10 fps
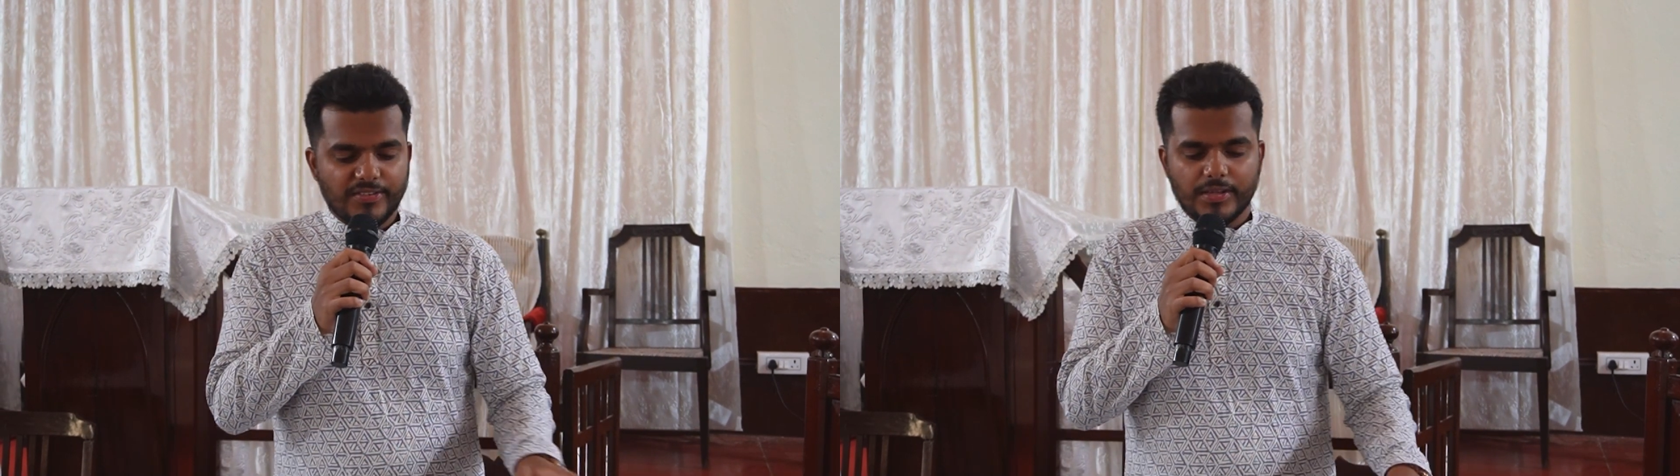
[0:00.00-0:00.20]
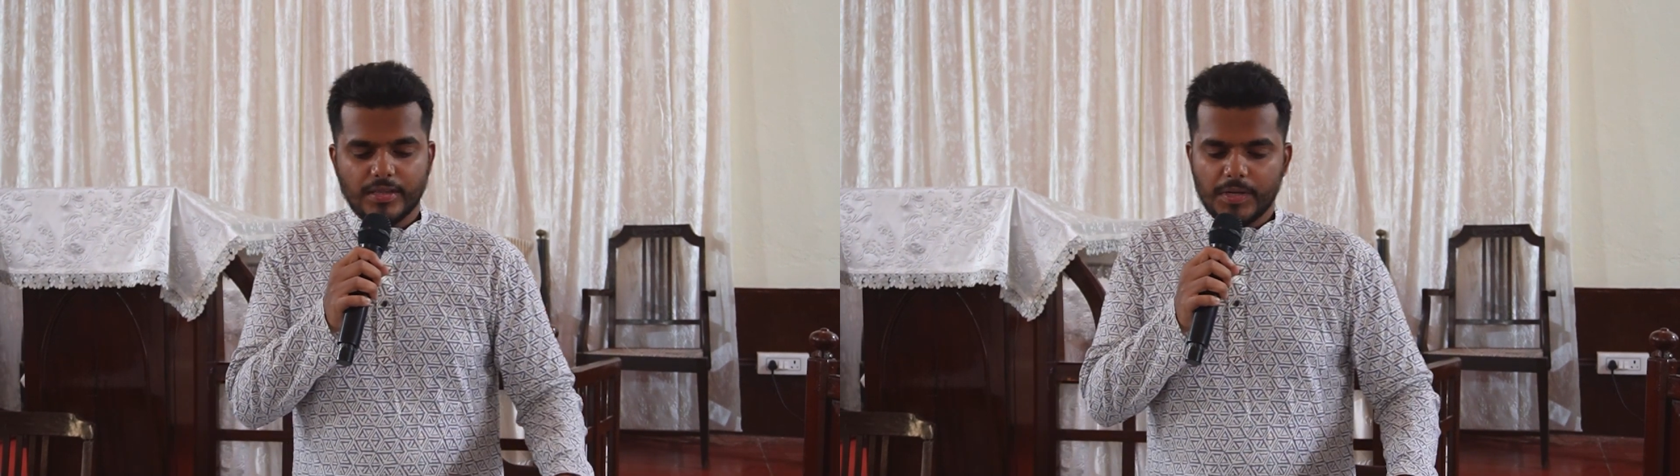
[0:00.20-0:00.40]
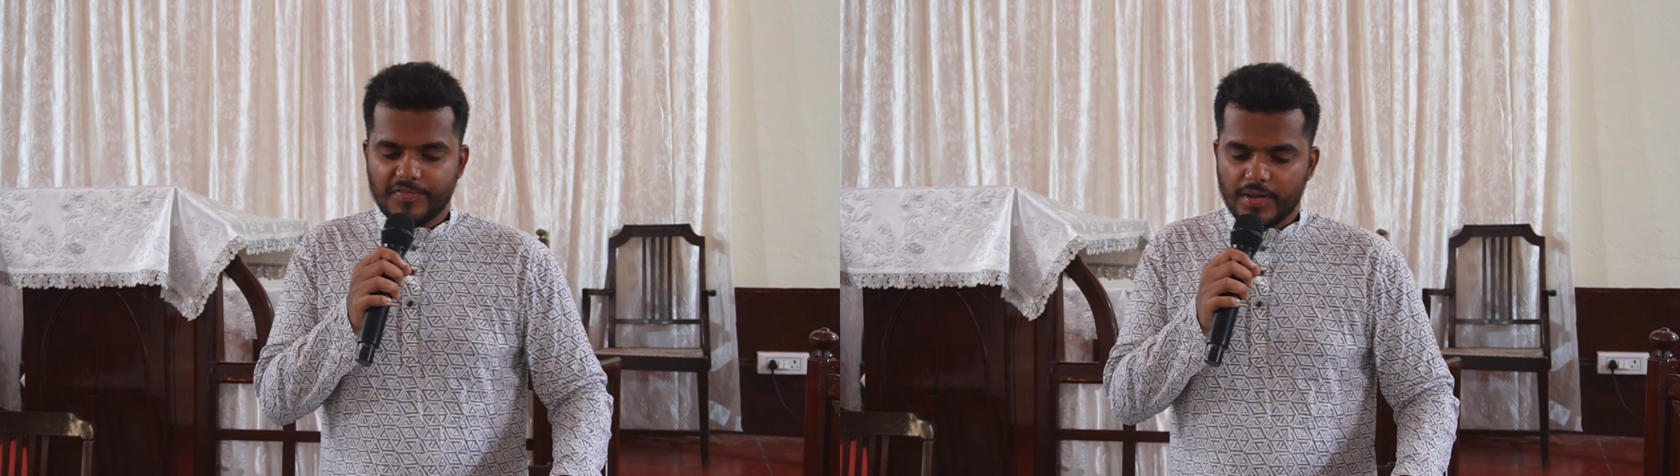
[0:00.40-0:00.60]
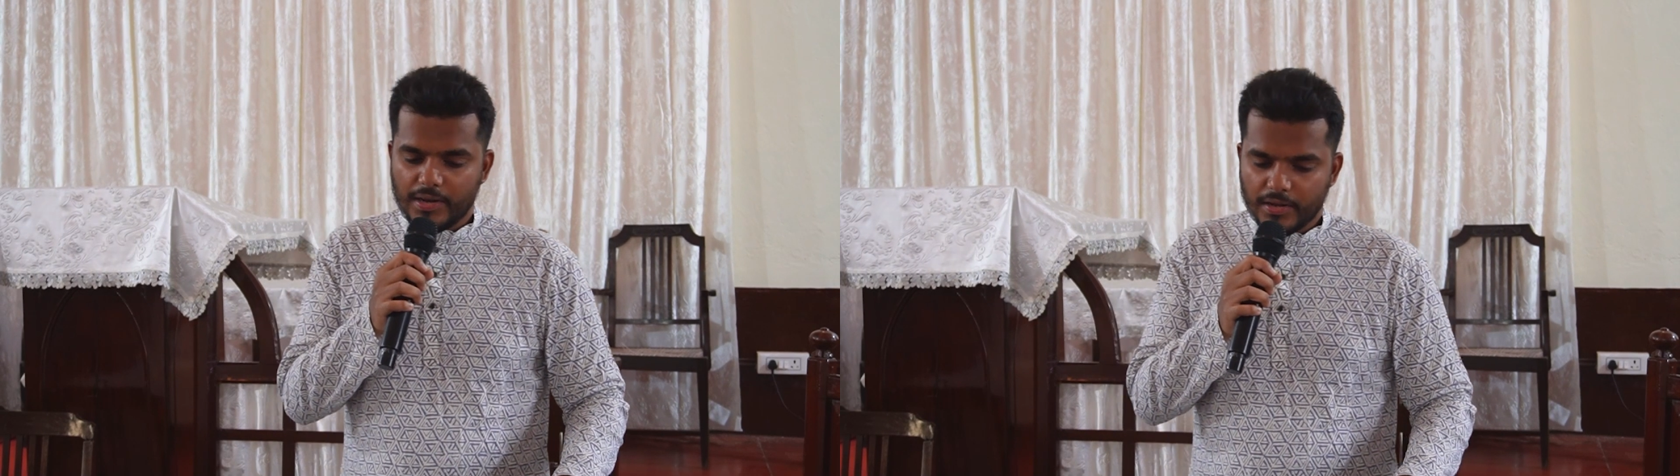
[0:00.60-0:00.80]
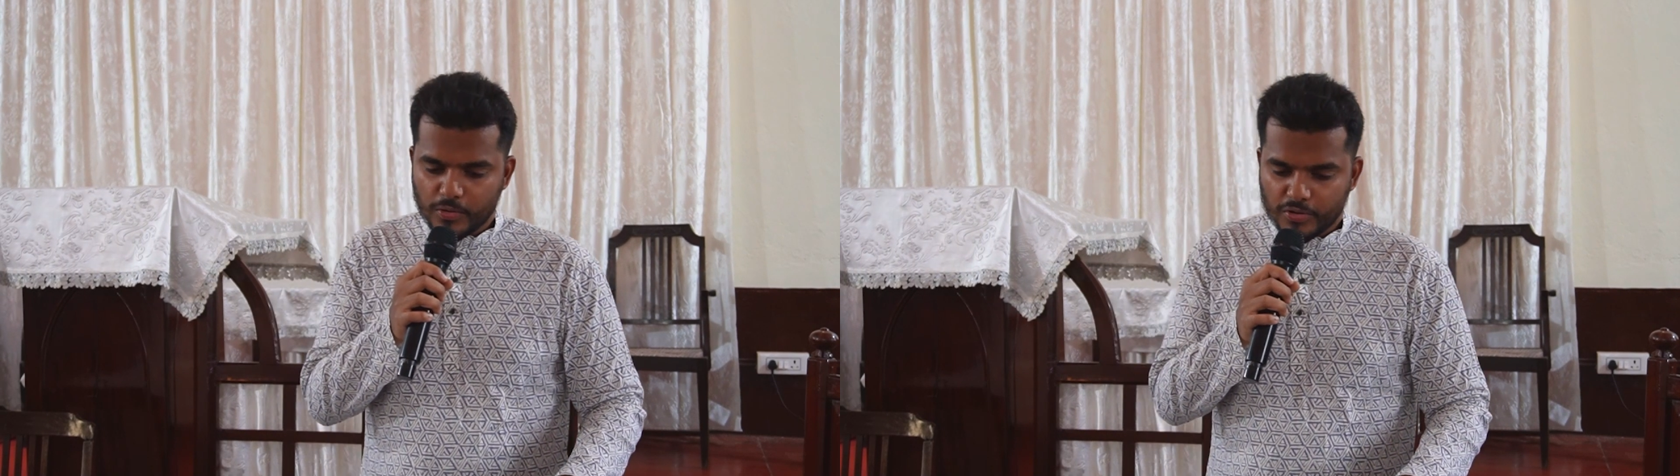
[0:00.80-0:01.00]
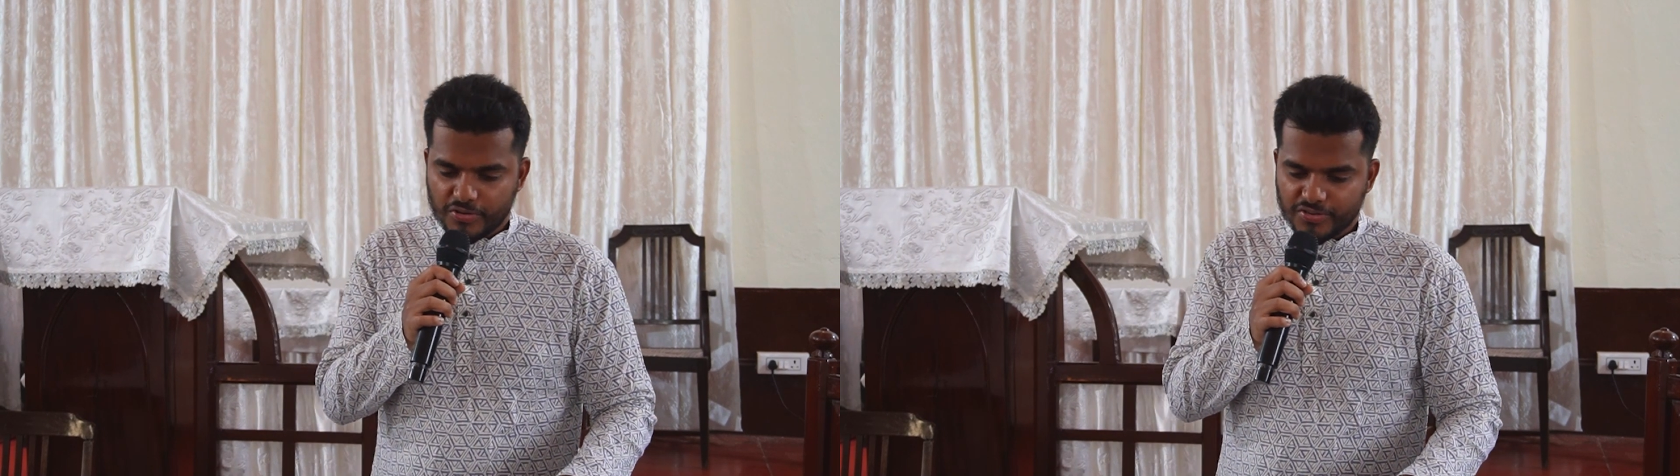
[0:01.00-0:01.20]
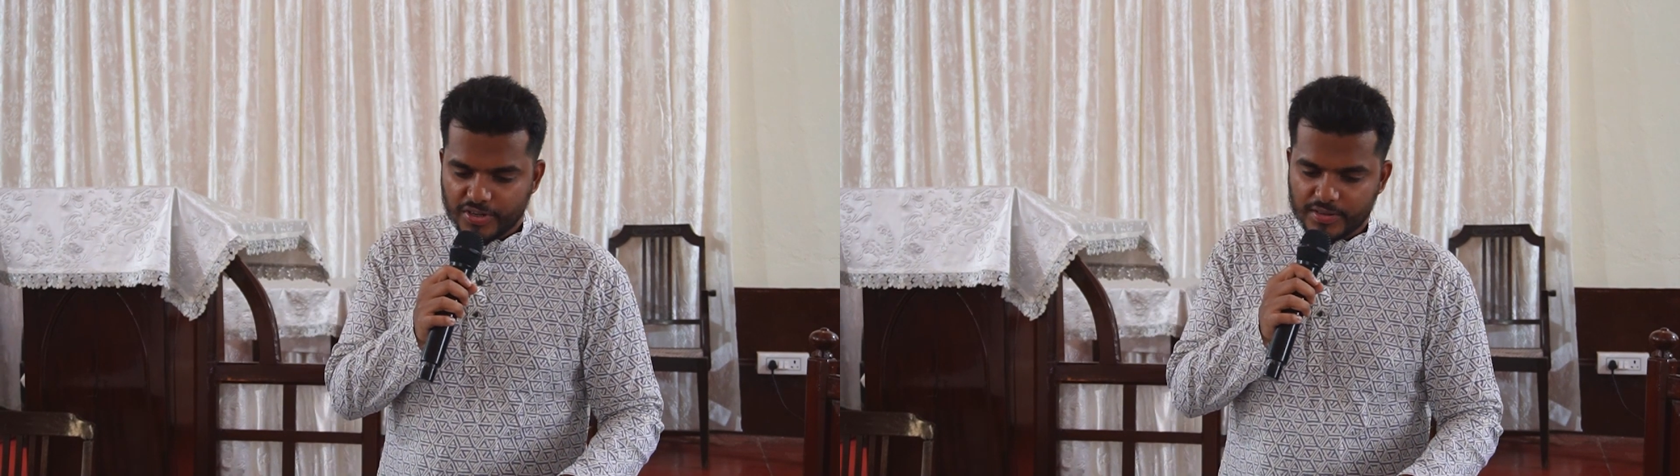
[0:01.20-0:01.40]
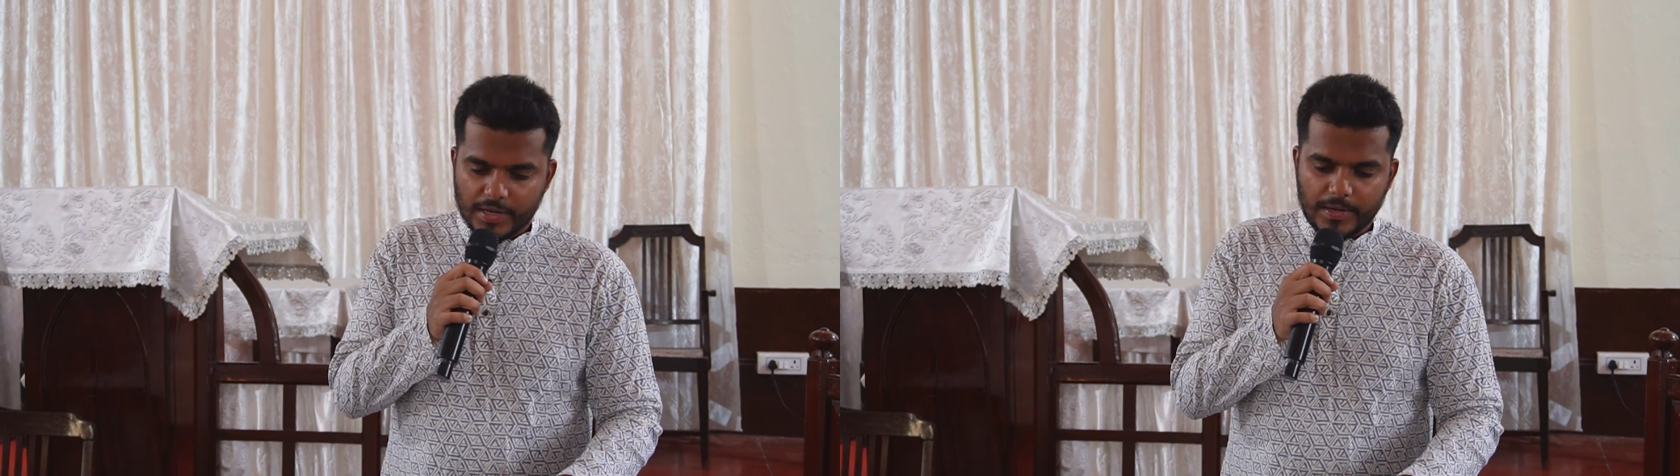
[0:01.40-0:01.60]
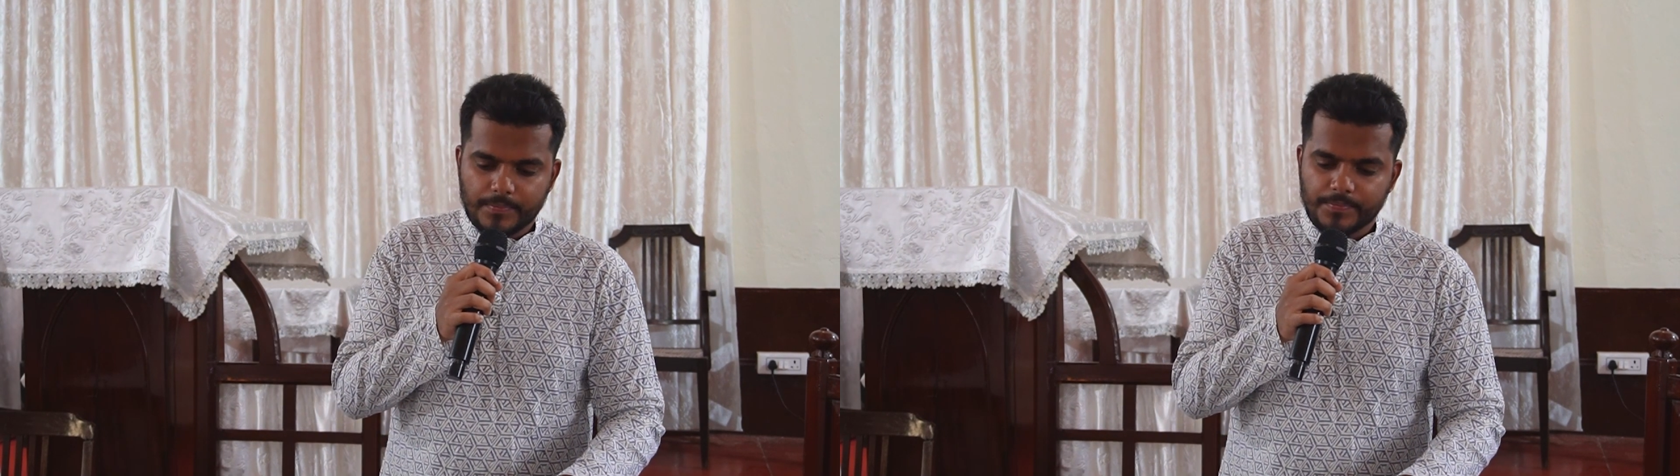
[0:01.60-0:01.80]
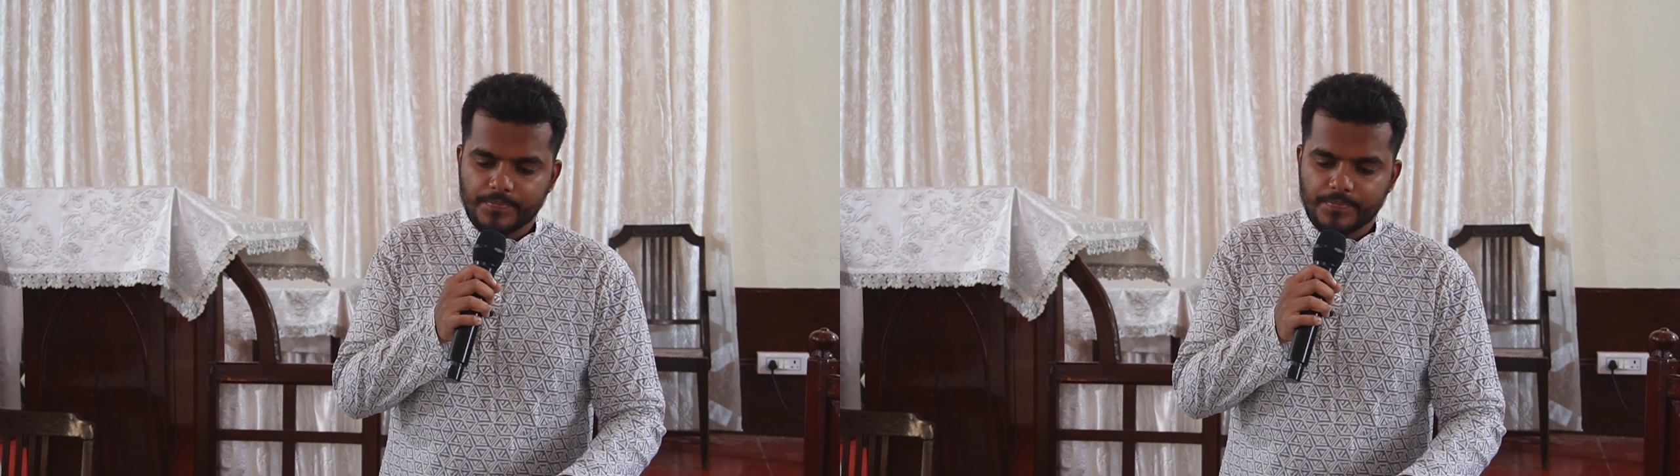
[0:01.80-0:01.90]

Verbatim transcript: जाति में फैलाने की कोशिश करता है